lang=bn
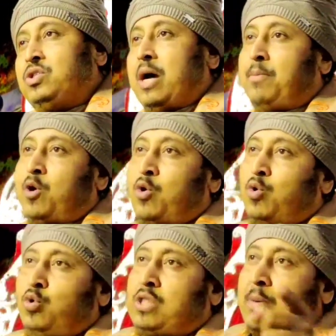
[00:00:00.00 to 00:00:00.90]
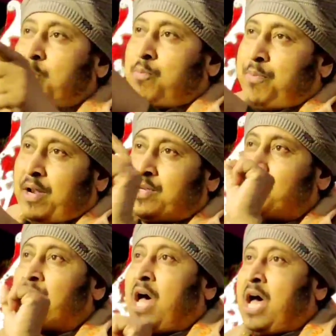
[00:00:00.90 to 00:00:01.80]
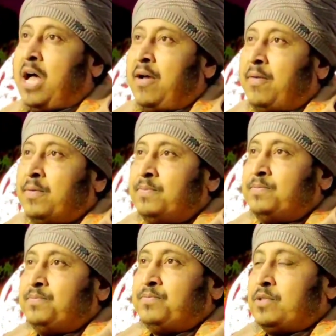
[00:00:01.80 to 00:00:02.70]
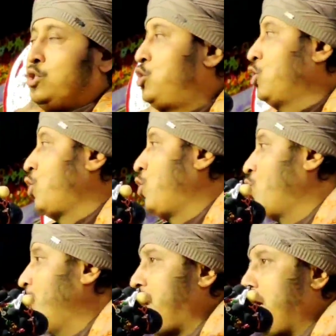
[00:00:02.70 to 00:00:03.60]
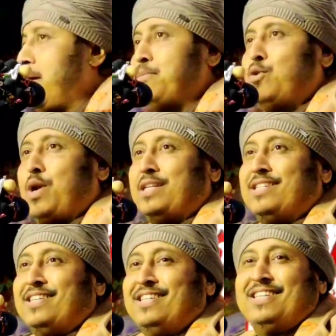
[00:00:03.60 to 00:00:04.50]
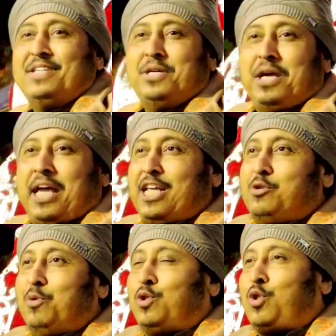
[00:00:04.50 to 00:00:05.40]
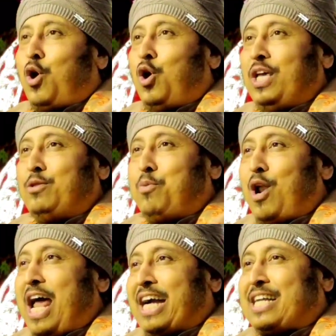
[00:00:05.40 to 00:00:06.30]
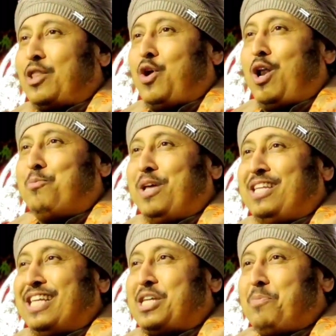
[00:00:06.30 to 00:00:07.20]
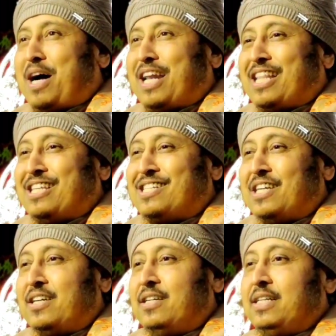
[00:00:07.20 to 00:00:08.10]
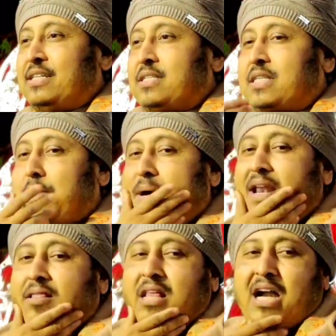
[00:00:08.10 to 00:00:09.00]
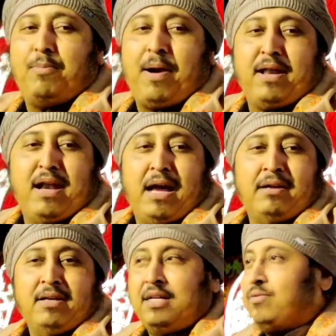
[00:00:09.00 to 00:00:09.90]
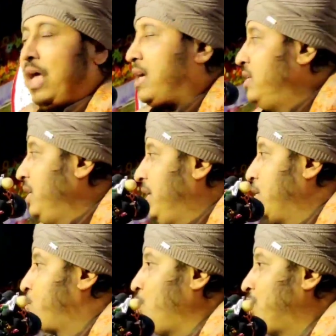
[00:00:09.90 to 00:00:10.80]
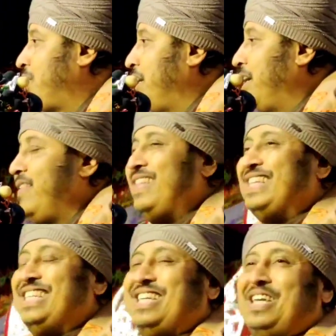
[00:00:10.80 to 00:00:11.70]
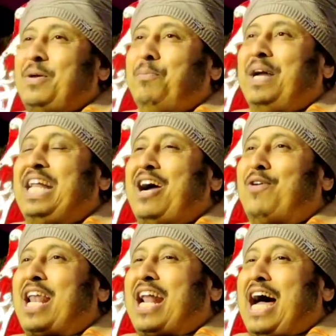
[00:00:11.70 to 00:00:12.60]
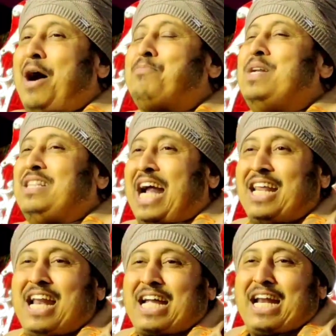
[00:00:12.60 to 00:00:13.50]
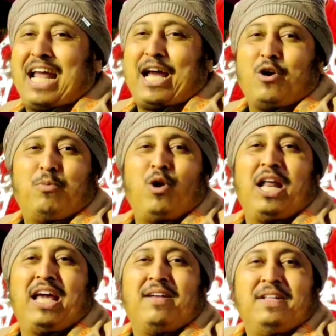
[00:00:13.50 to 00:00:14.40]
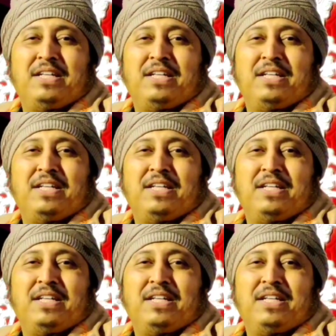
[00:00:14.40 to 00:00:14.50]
যেমন রু তেমন ফেরস্তা যত রকমের হারাম খোর আছে হিজবু তহিদ বলে একটা দল বেরিয়েছে বাংলাদেশে সে মালের দাড়ি ফাড়ি নাই তাকে জিজ্ঞেস করছে মিডিয়াওয়ালারা আপনি দাড়ি রাখেন না কেন বললে